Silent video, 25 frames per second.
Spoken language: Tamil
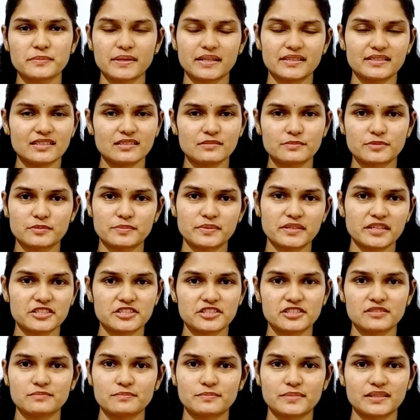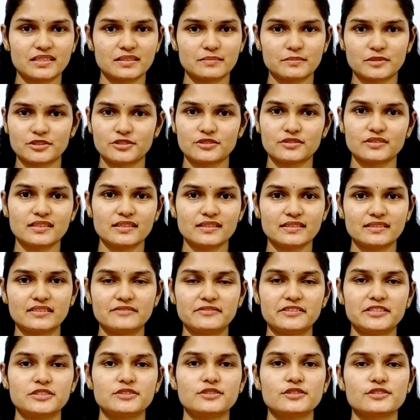மென்டல் ப்ரிப்பரேஷன் பற்றி மட்டும்தான் இந்த
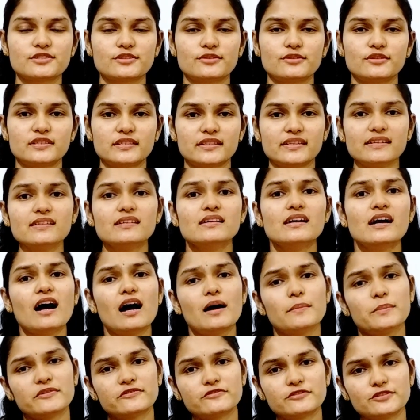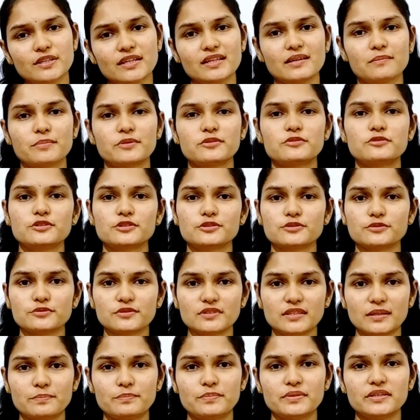வீடியோவில் சொல்கிறேன் அப்போ ஃபுட்டை எப்போ கொடுக்கணும்
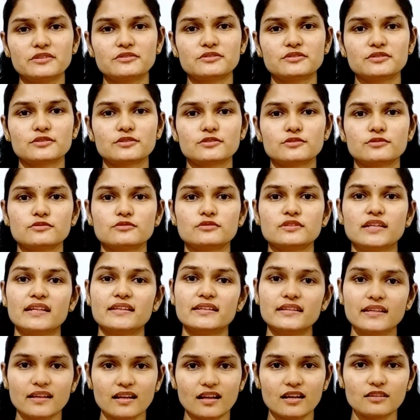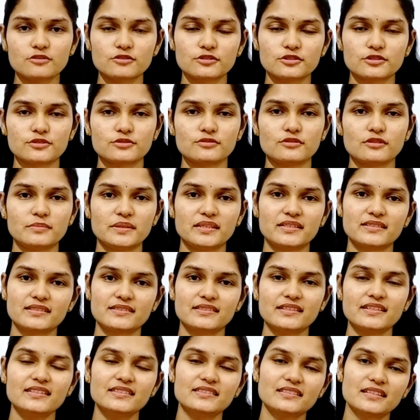எப்படி கொடுக்கணும் என்னெல்லாம் கொடுக்கணும் அப்படின்றத
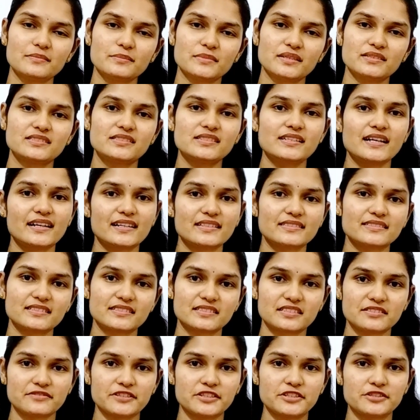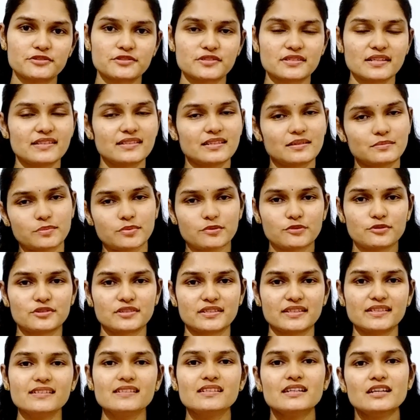இதே மாதிரி அடுத்தடுத்த வீடியோஸில் நான்
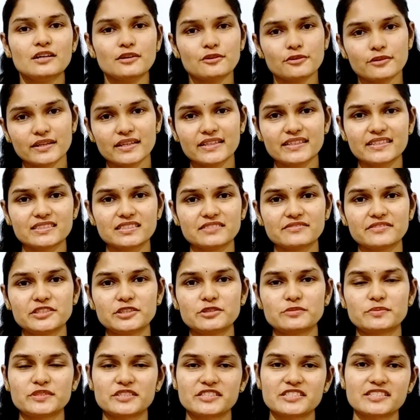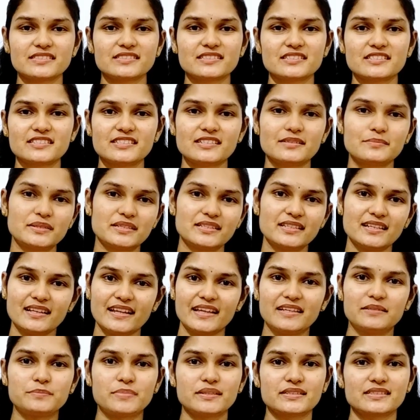போடுறேன் உங்களுக்கு இந்த வீடியோ பிடிச்சிருந்துச்சு அப்படின்னா
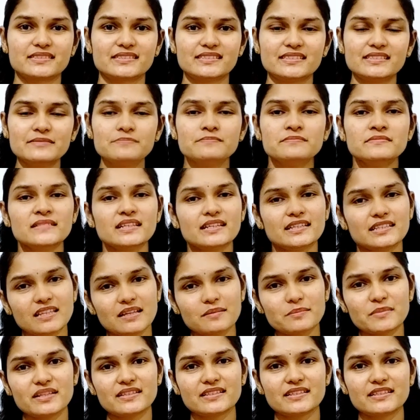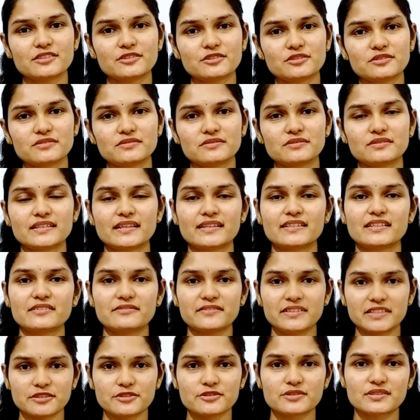லைக் பண்ணுங்கள் இதே மாதிரி இன்னொரு நிறைய
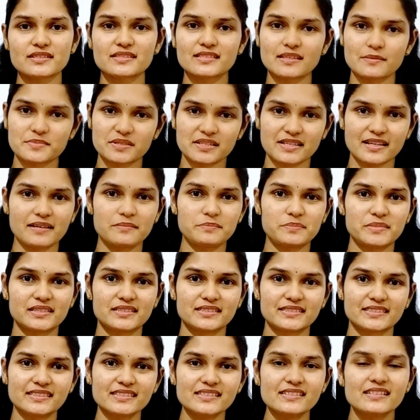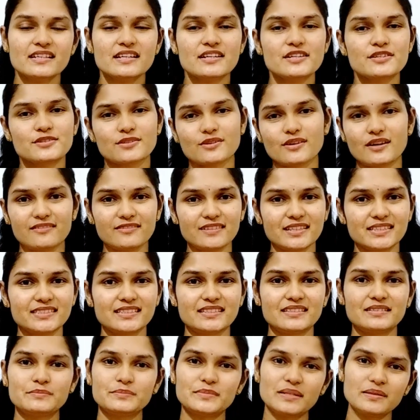வீடியோஸ்க்கு சப்ஸ்கிரைப் பண்ணுங்கள் ஸோ
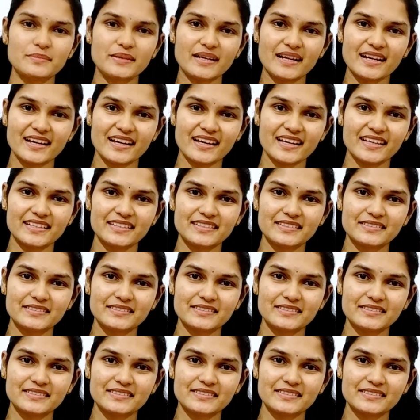அவ்வளோதான் பாய்